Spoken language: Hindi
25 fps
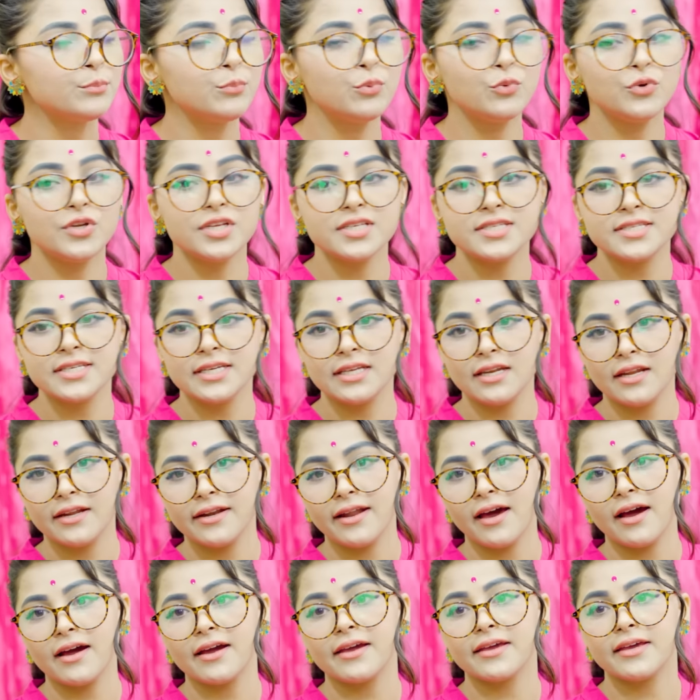पूरी
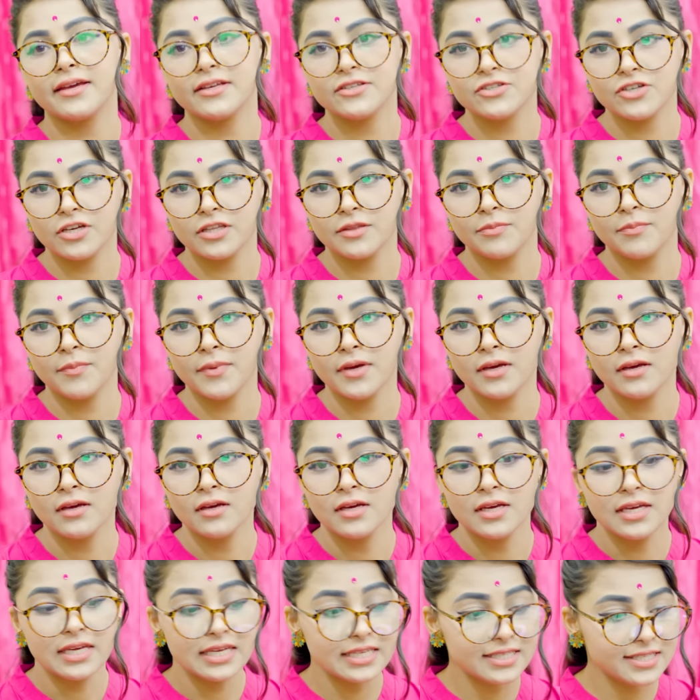सीलन आ गई है छत में
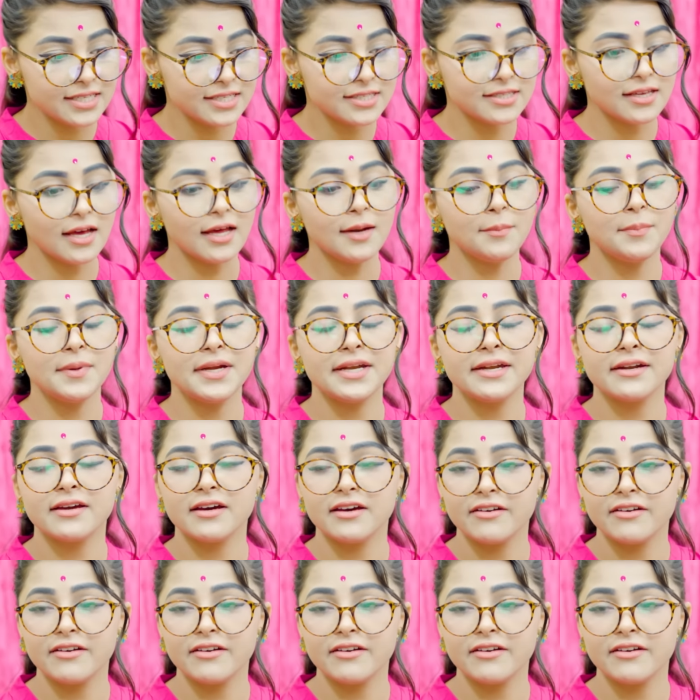इसी साल पेंट